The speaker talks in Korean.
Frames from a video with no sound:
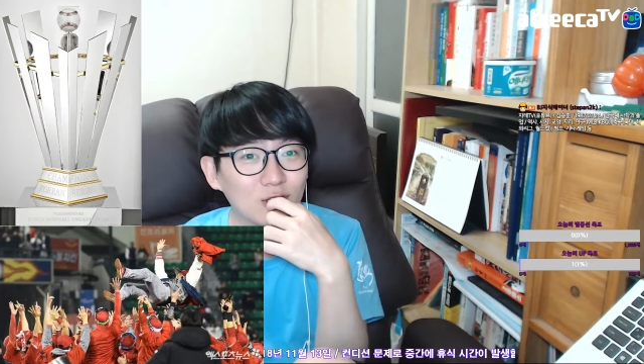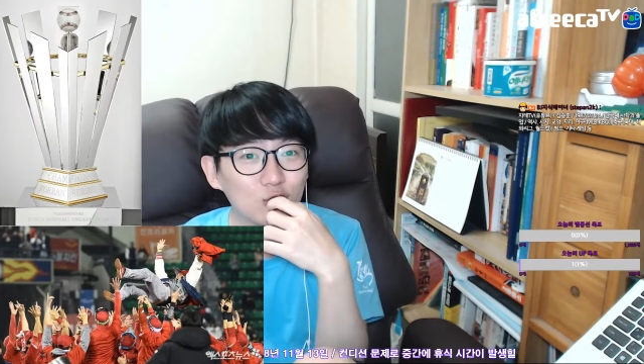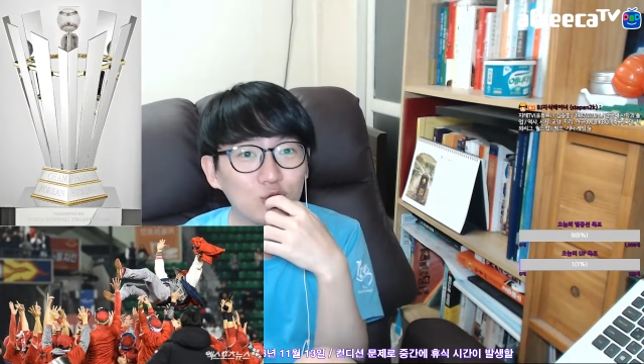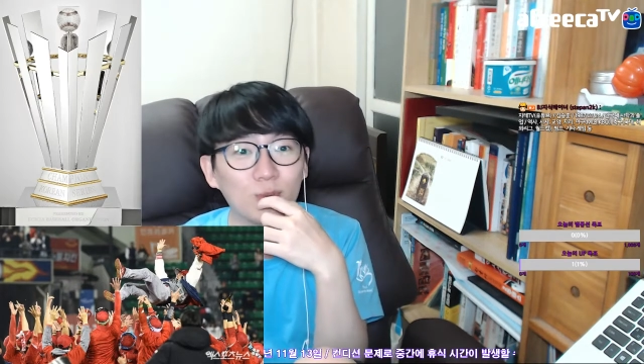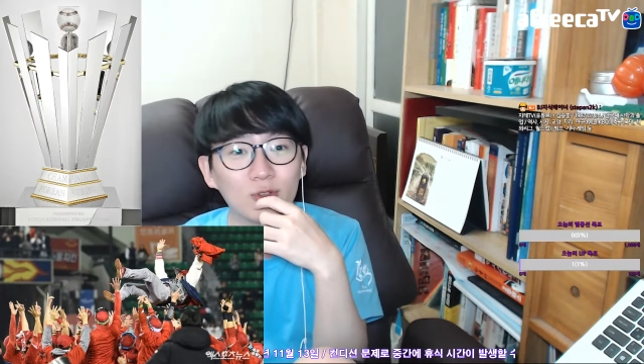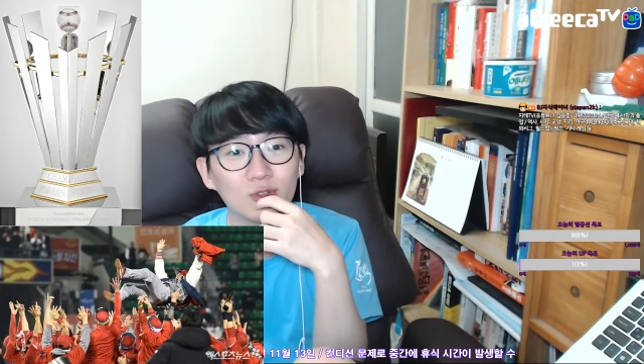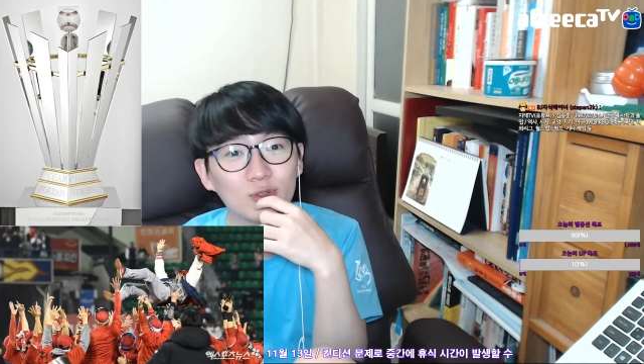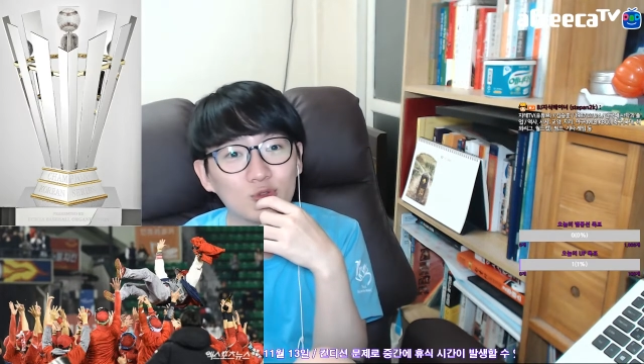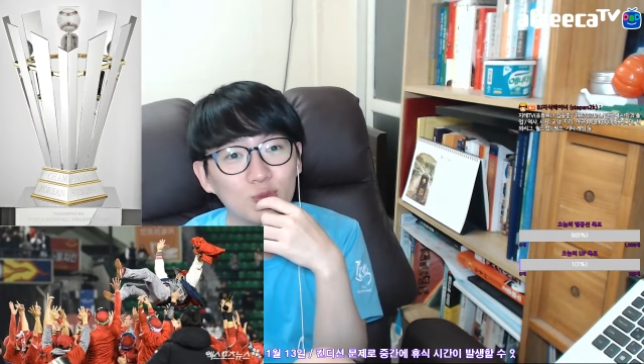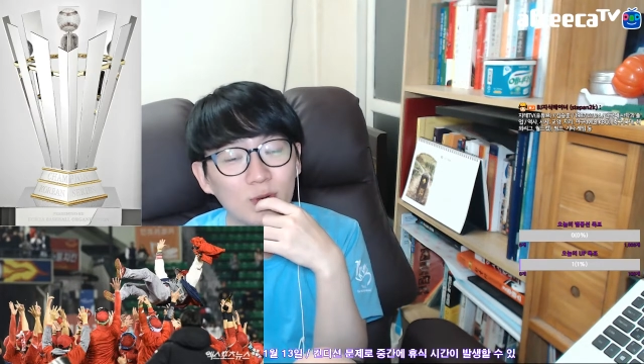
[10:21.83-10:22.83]
두 번,
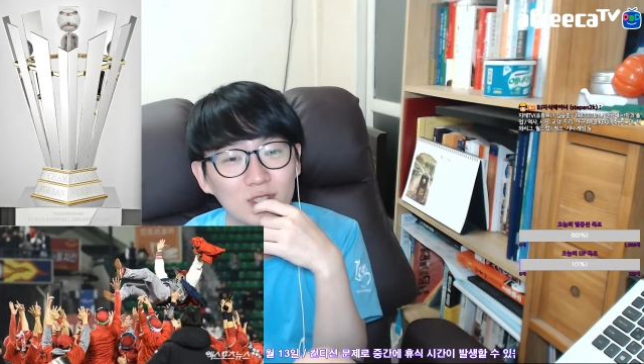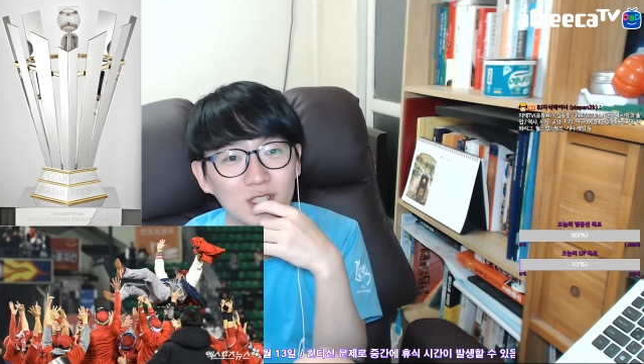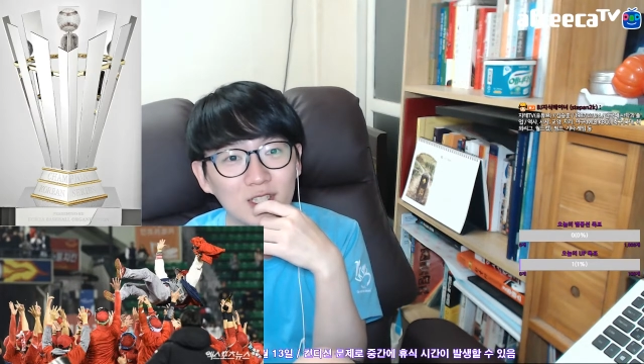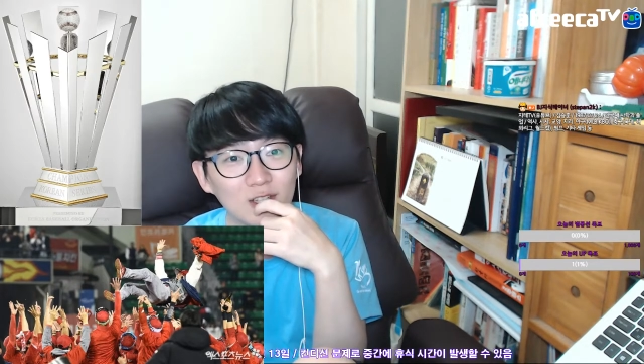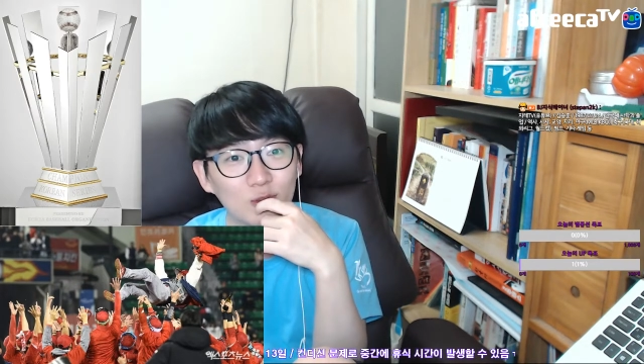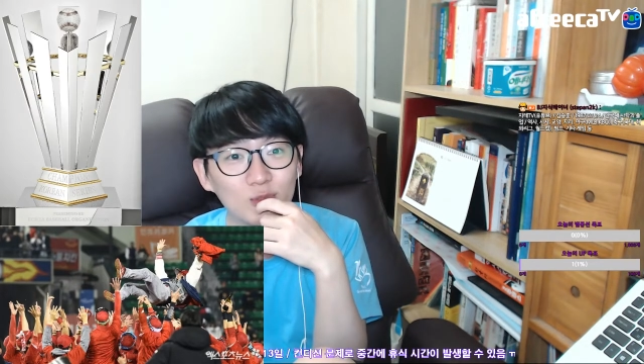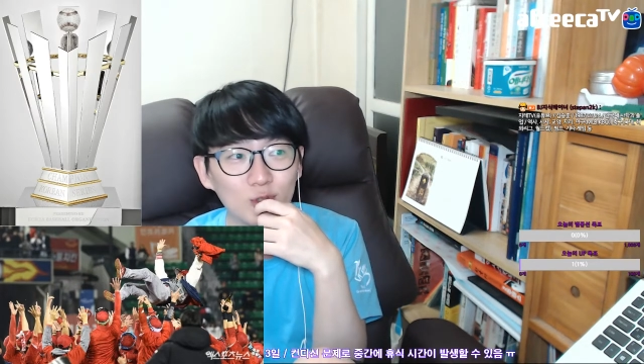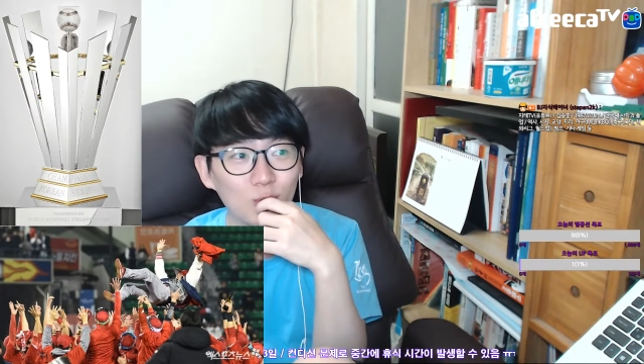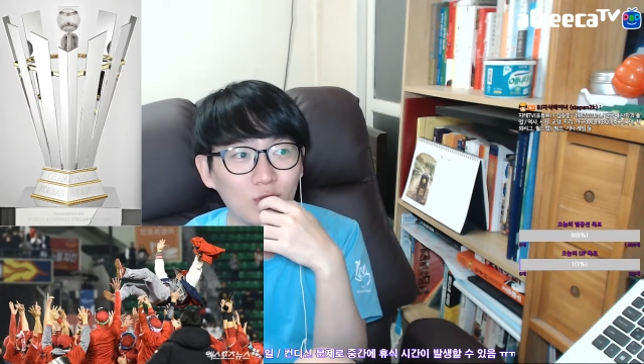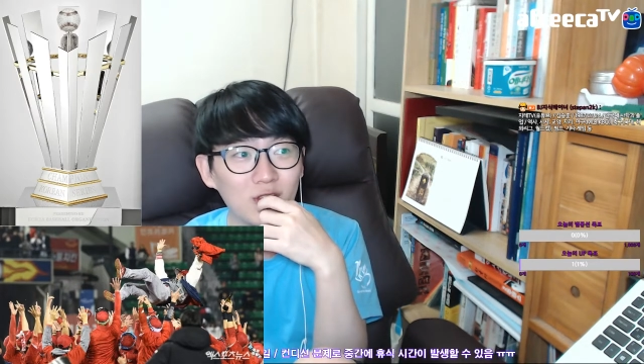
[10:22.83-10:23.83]
두 번씩이나 점수를
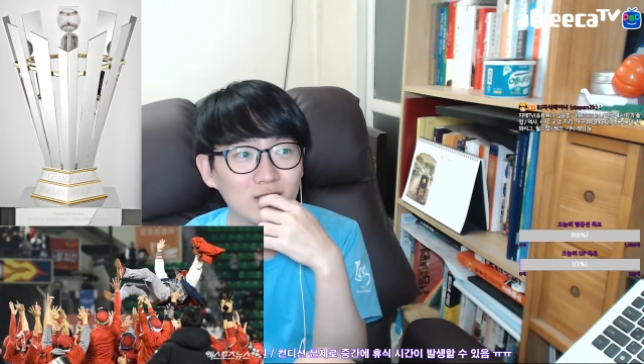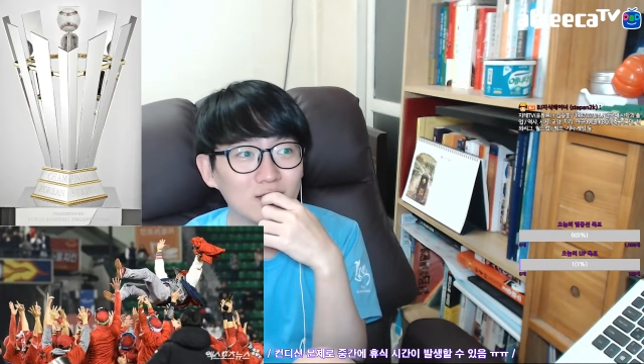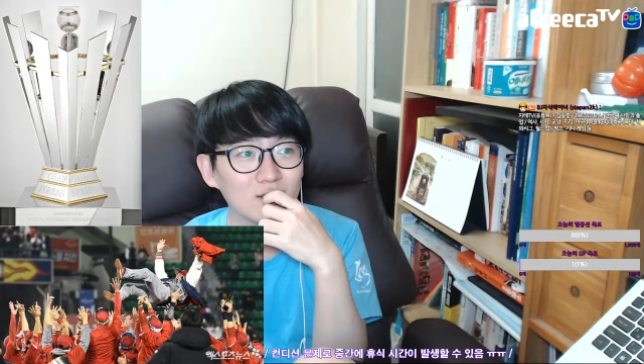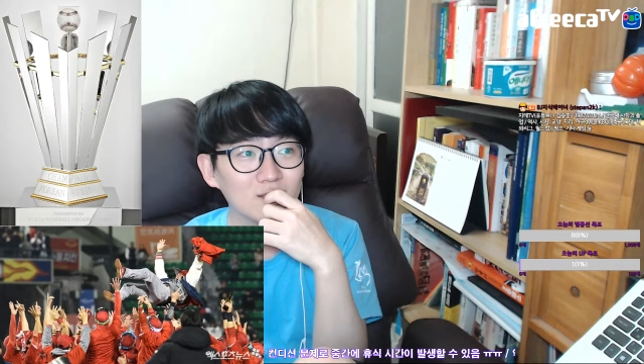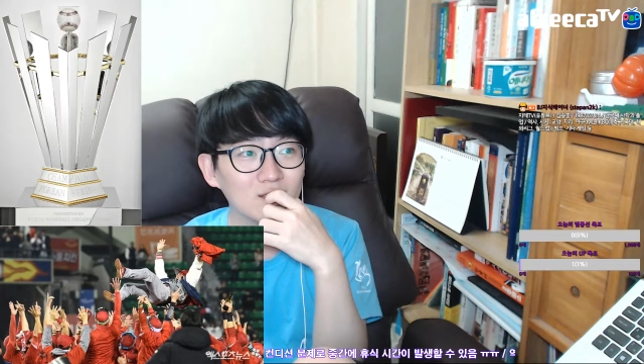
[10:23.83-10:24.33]
못 냈어.